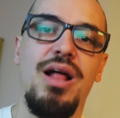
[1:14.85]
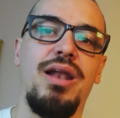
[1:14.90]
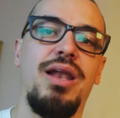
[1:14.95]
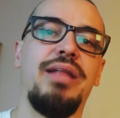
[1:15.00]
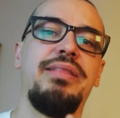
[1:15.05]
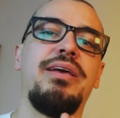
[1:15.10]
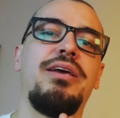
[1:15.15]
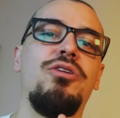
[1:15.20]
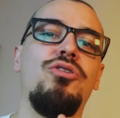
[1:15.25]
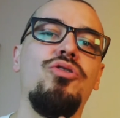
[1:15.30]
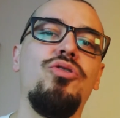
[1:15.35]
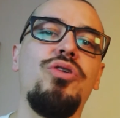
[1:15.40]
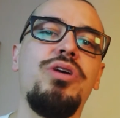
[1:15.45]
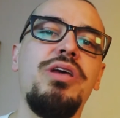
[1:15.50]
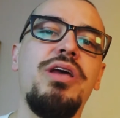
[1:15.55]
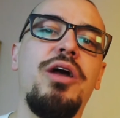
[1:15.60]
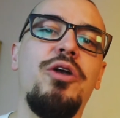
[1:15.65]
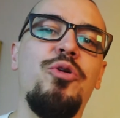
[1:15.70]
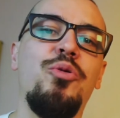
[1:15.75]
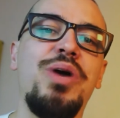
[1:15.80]
La
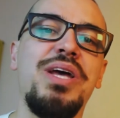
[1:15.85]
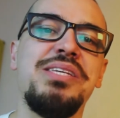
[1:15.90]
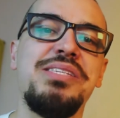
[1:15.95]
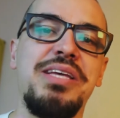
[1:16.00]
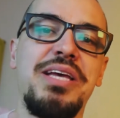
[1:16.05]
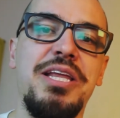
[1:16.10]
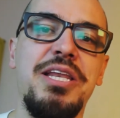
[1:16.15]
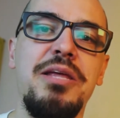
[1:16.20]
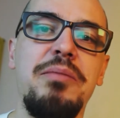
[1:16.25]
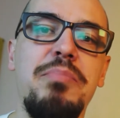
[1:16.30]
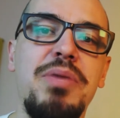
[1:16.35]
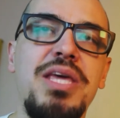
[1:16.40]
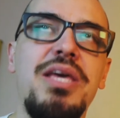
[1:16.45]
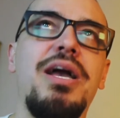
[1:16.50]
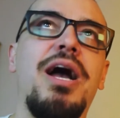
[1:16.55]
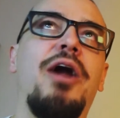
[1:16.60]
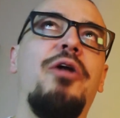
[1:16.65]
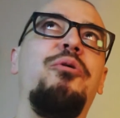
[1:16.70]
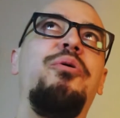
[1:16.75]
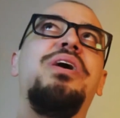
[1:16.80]
tecnología no es
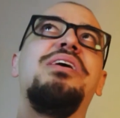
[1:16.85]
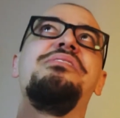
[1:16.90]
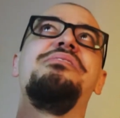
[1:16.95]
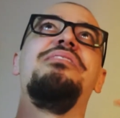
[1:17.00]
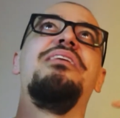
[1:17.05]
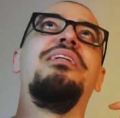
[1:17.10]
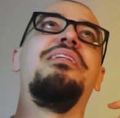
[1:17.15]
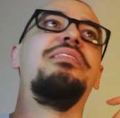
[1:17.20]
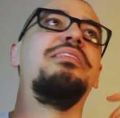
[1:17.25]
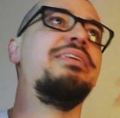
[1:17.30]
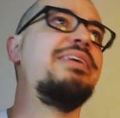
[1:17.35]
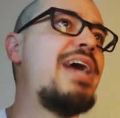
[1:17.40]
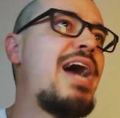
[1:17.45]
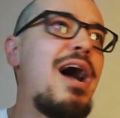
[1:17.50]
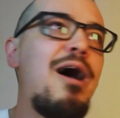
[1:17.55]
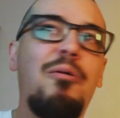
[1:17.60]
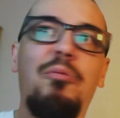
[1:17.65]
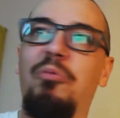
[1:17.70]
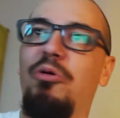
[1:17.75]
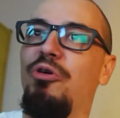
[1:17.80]
enemiga, no es del
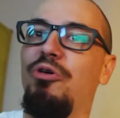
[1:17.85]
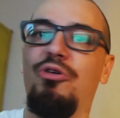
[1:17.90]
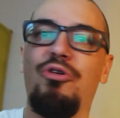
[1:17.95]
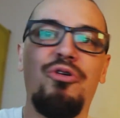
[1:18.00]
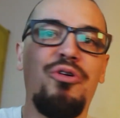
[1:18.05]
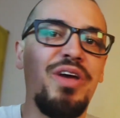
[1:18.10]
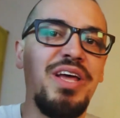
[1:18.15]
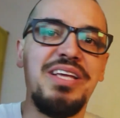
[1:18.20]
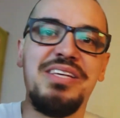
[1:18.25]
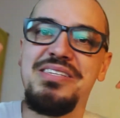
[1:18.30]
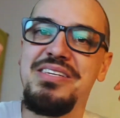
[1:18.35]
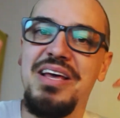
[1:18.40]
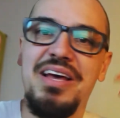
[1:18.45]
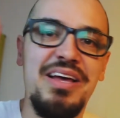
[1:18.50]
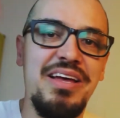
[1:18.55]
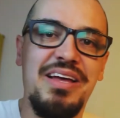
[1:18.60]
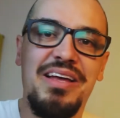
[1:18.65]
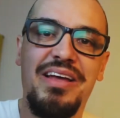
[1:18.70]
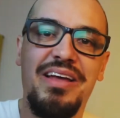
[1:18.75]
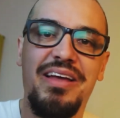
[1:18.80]
diablo, no es
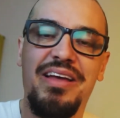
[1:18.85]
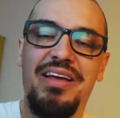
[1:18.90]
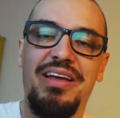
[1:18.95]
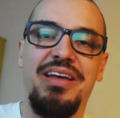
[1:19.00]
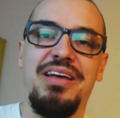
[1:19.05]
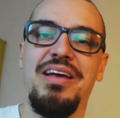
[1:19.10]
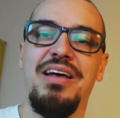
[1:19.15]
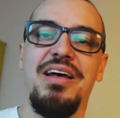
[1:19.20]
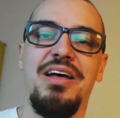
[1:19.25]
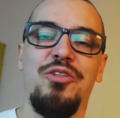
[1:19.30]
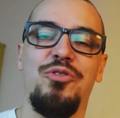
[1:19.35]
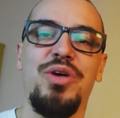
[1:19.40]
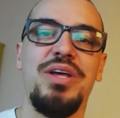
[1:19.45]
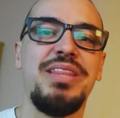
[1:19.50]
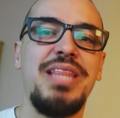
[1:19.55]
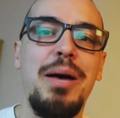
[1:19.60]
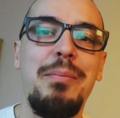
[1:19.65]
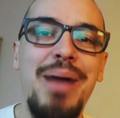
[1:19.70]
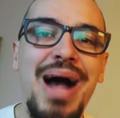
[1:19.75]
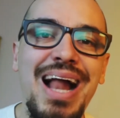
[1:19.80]
eh, eh, no
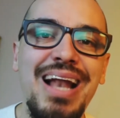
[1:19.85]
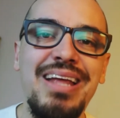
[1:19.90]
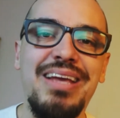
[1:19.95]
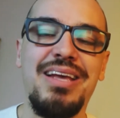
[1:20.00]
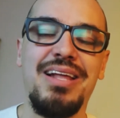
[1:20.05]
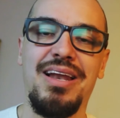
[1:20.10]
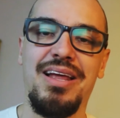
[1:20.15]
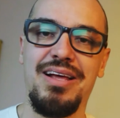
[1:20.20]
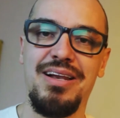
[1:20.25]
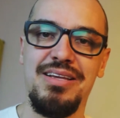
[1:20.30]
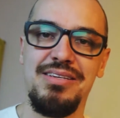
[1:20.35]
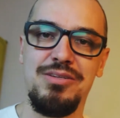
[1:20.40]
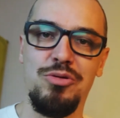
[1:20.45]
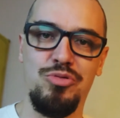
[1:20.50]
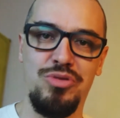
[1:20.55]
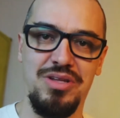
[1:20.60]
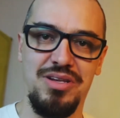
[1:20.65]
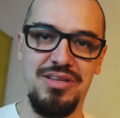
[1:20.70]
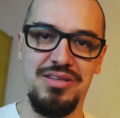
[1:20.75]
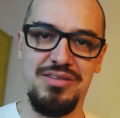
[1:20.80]
está mal que la
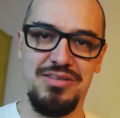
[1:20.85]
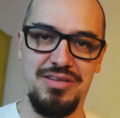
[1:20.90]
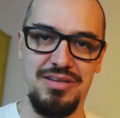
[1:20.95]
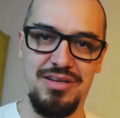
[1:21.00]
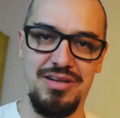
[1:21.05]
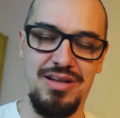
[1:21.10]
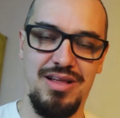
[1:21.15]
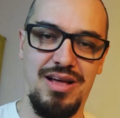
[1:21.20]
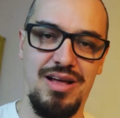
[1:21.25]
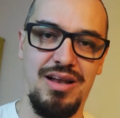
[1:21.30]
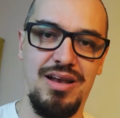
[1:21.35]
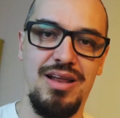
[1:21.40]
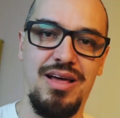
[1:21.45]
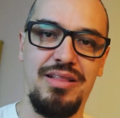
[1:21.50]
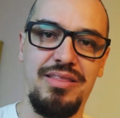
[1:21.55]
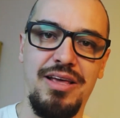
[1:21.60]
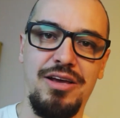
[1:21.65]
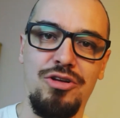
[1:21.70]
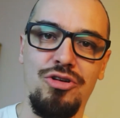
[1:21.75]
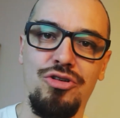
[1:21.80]
iglesia utilice
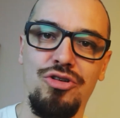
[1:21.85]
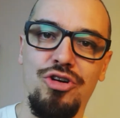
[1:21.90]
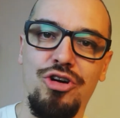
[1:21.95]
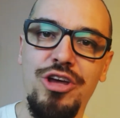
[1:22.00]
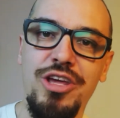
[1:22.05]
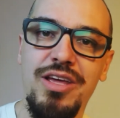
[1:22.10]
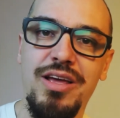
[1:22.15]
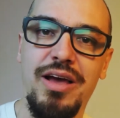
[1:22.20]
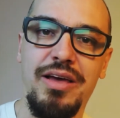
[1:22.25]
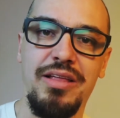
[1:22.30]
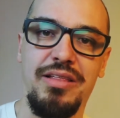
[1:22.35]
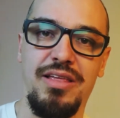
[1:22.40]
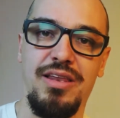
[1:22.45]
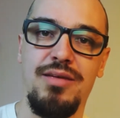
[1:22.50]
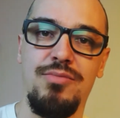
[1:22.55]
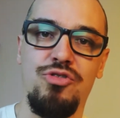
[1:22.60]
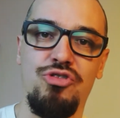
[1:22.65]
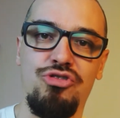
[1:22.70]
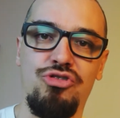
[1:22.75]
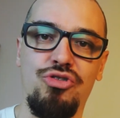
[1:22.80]
las tecnologías que
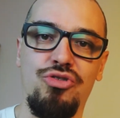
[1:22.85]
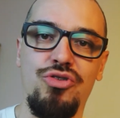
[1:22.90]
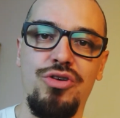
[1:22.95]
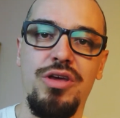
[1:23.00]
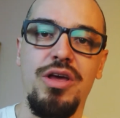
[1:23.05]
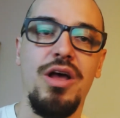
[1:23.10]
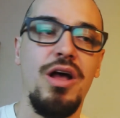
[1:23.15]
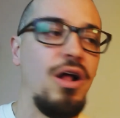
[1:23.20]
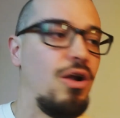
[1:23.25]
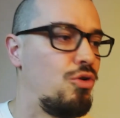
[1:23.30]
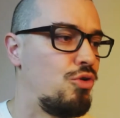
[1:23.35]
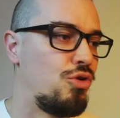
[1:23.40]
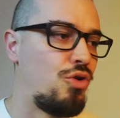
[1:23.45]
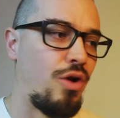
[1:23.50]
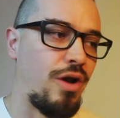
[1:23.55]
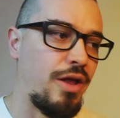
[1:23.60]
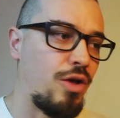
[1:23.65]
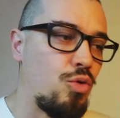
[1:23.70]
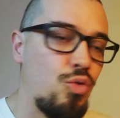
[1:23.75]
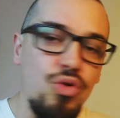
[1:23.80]
tenemos hoy,
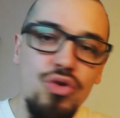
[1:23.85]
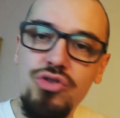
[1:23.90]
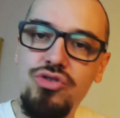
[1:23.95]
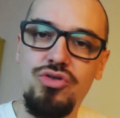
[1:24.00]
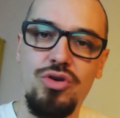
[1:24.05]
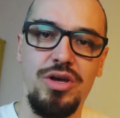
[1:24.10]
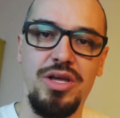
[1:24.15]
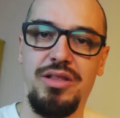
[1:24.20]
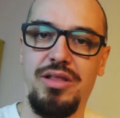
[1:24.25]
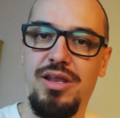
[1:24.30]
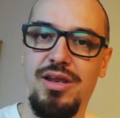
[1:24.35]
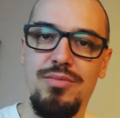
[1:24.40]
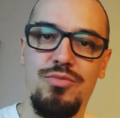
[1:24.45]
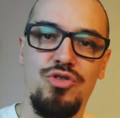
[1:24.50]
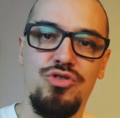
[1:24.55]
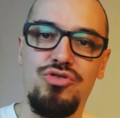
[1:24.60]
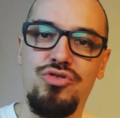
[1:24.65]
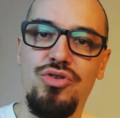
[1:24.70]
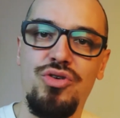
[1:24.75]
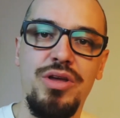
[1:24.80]
los recursos que
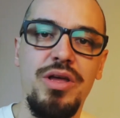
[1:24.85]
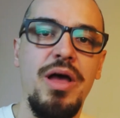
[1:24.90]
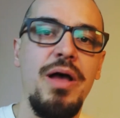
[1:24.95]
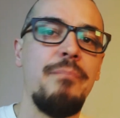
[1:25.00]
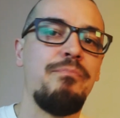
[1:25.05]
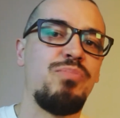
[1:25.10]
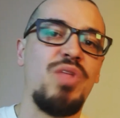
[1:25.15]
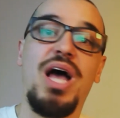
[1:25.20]
tenemos hoy.